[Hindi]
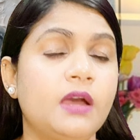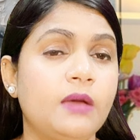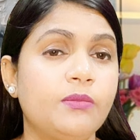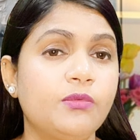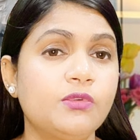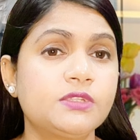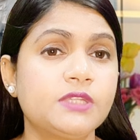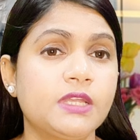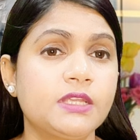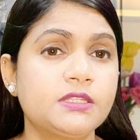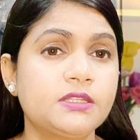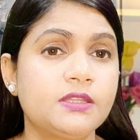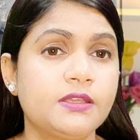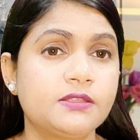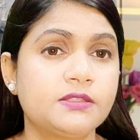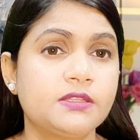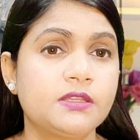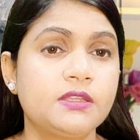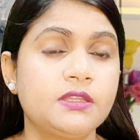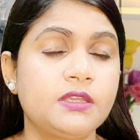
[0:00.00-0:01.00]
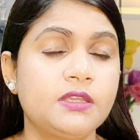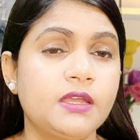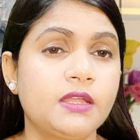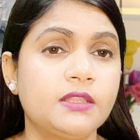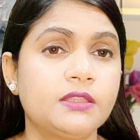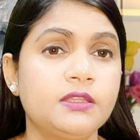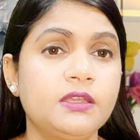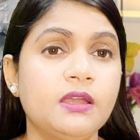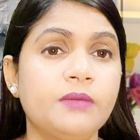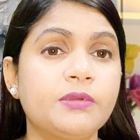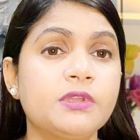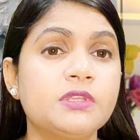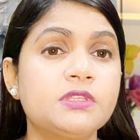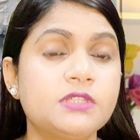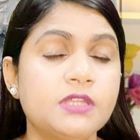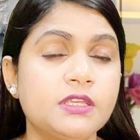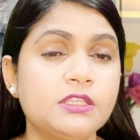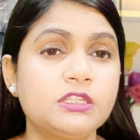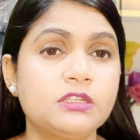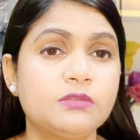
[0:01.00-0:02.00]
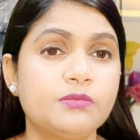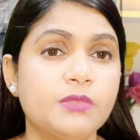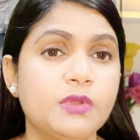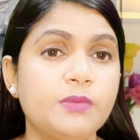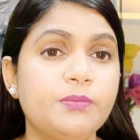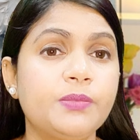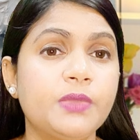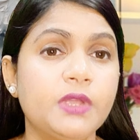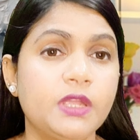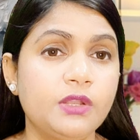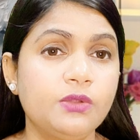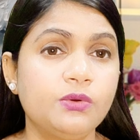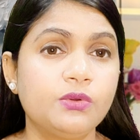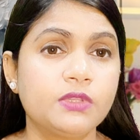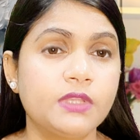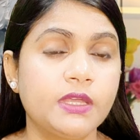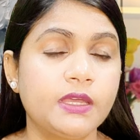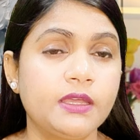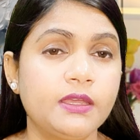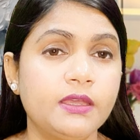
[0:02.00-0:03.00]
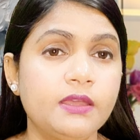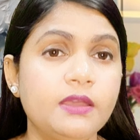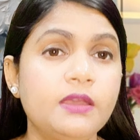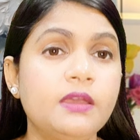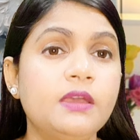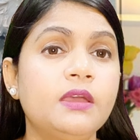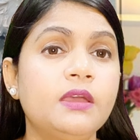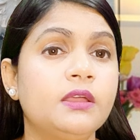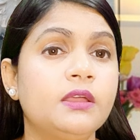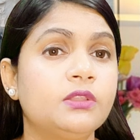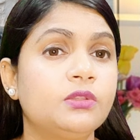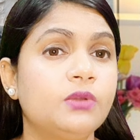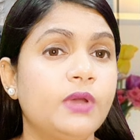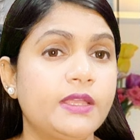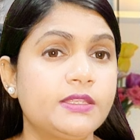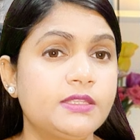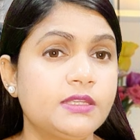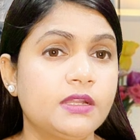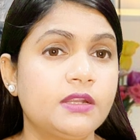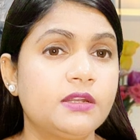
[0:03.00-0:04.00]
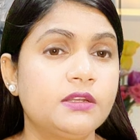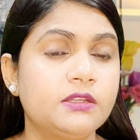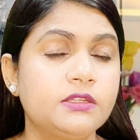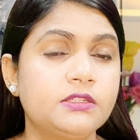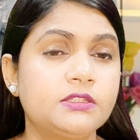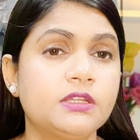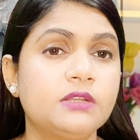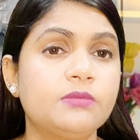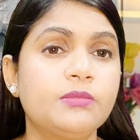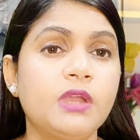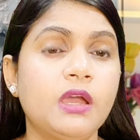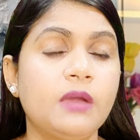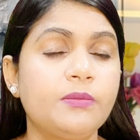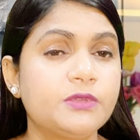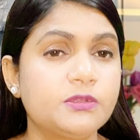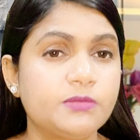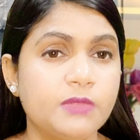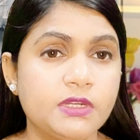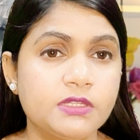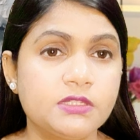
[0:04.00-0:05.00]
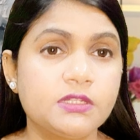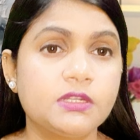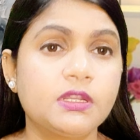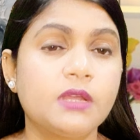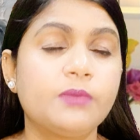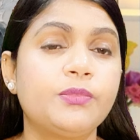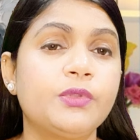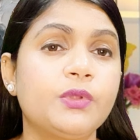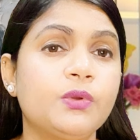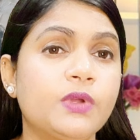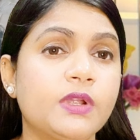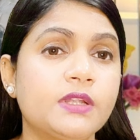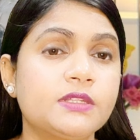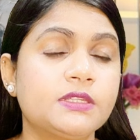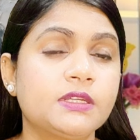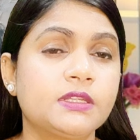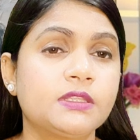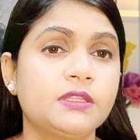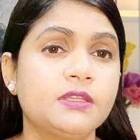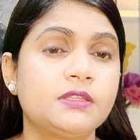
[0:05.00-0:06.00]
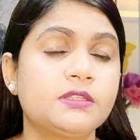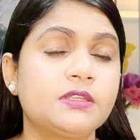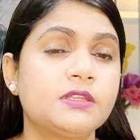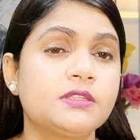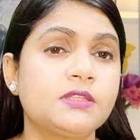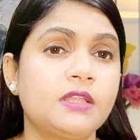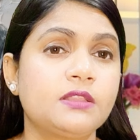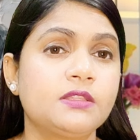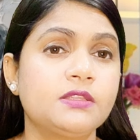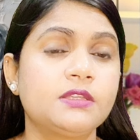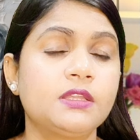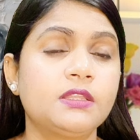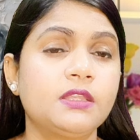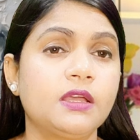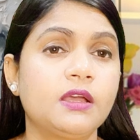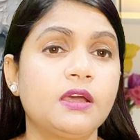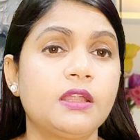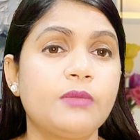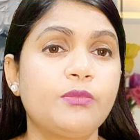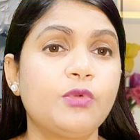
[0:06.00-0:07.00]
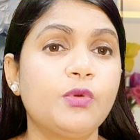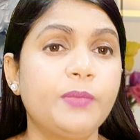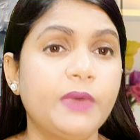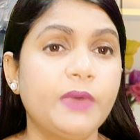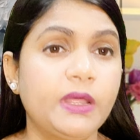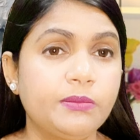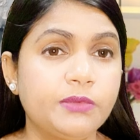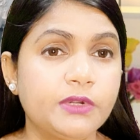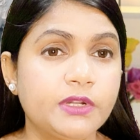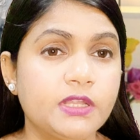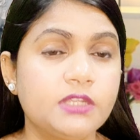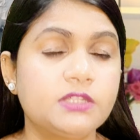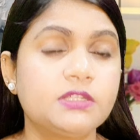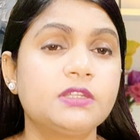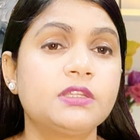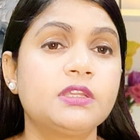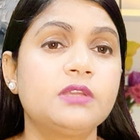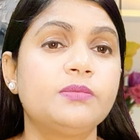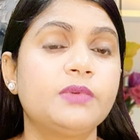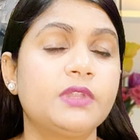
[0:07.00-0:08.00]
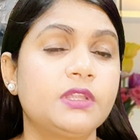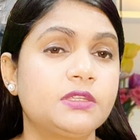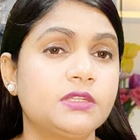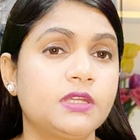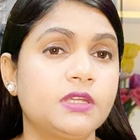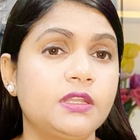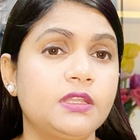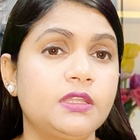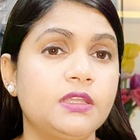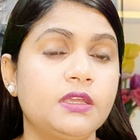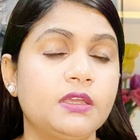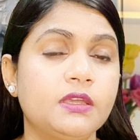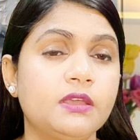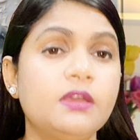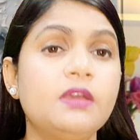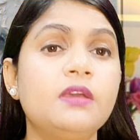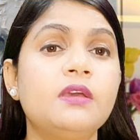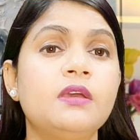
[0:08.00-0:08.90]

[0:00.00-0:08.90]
आपको सांस ठीक से नहीं आती आपकी चेस्ट में पेन होता है तो ऐसे कंडीशन में आप इस मेडिसिन का प्रयोग कर सकते हैं इसके साथ ही साथ अगर आपको पैल्पिटेशन की परेशानी है